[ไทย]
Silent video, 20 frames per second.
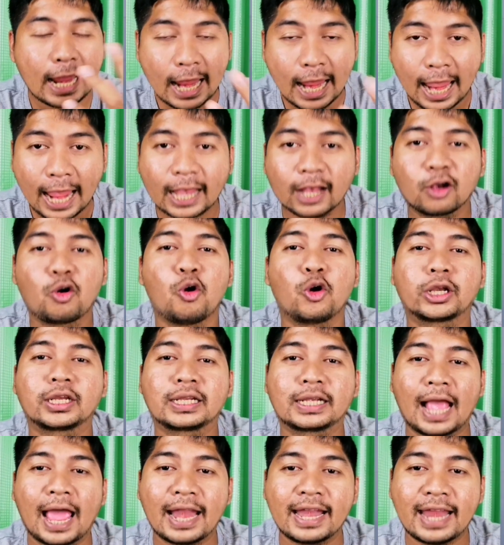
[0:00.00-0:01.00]
แหกกฎ
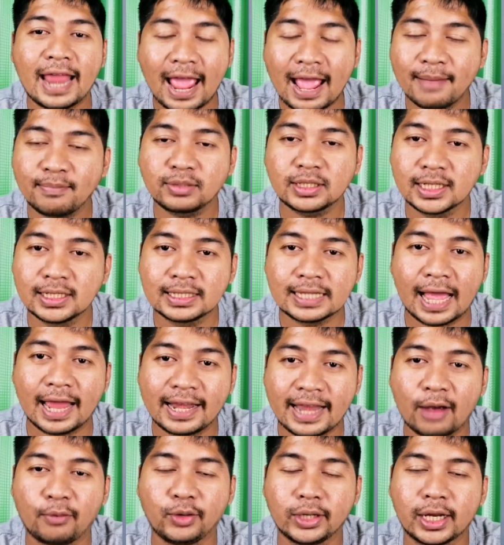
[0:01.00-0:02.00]
การห้ามสื่อสา
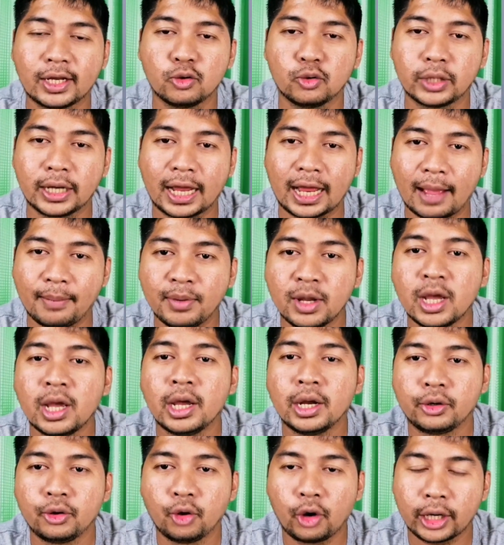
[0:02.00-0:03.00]
รทางวิทยุนะครับ
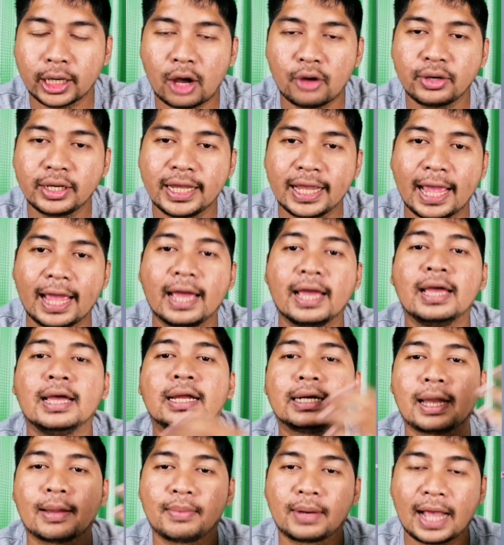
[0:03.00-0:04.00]
โดยเขาเนี่ย
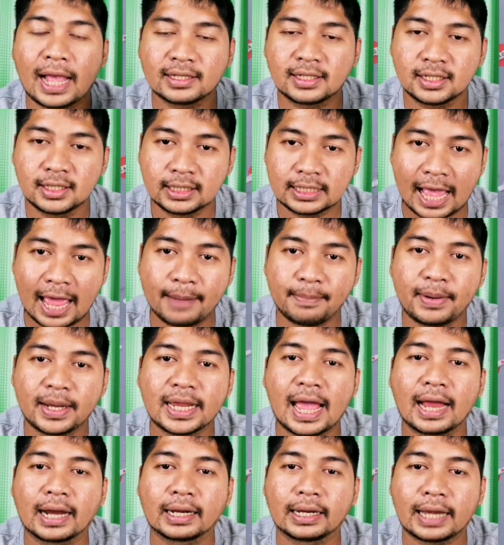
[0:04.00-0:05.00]
ทำการสื่อสารไป
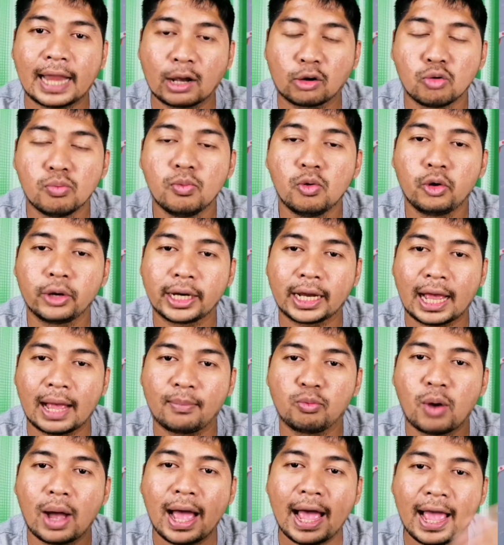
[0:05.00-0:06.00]
ยังนากุโมะนะค
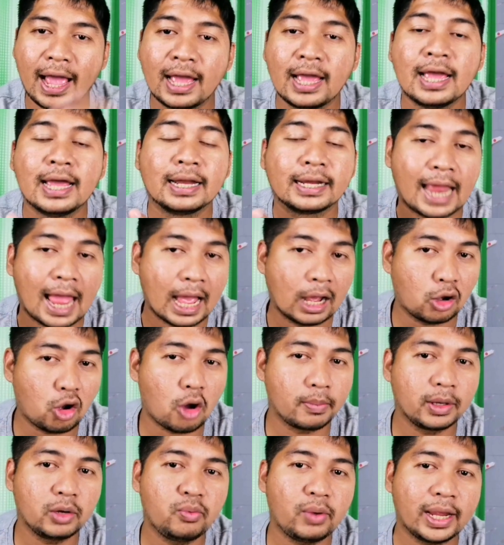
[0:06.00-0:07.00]
รับว่าทาง
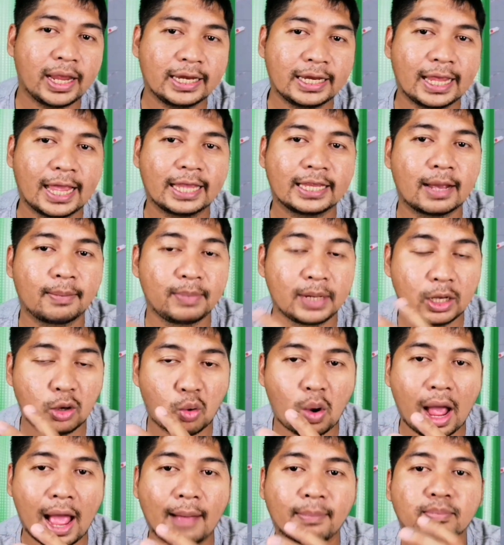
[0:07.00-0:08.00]
เกาะมิดเวย์เนี่ยยังมี
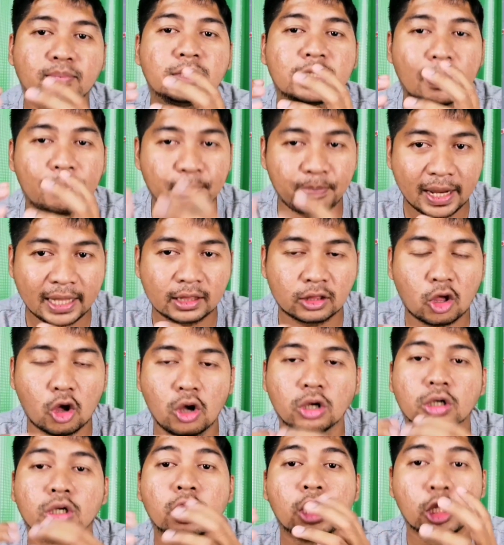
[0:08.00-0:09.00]
ความจำเป็น
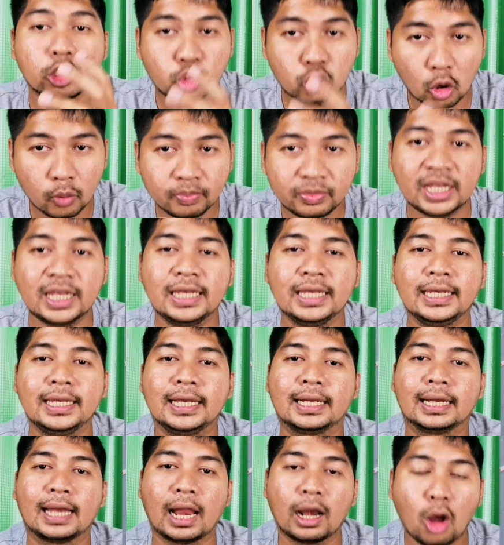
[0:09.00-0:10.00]
ต้องโจมตี
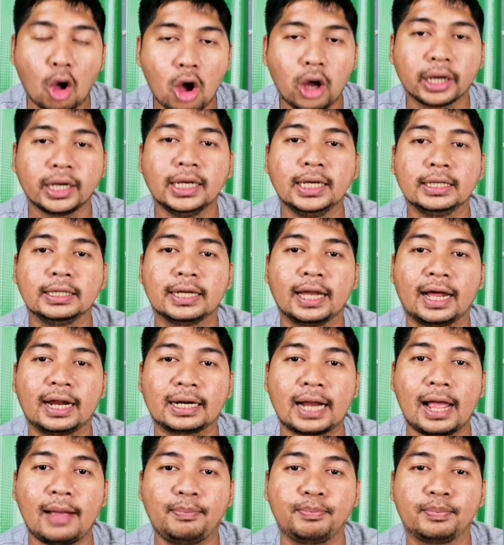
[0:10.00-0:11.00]
อีกระลอกหนึ่งนะ
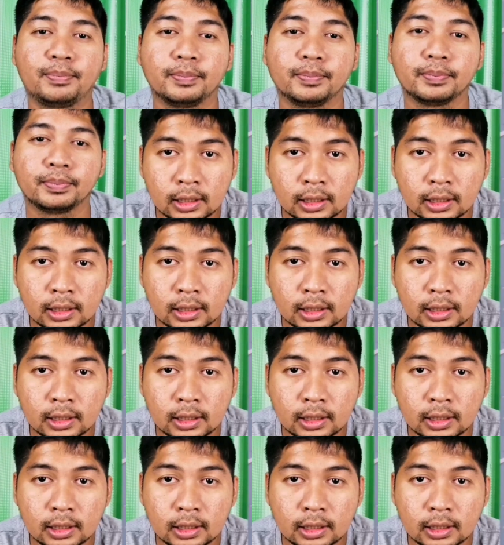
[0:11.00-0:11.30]
ครับ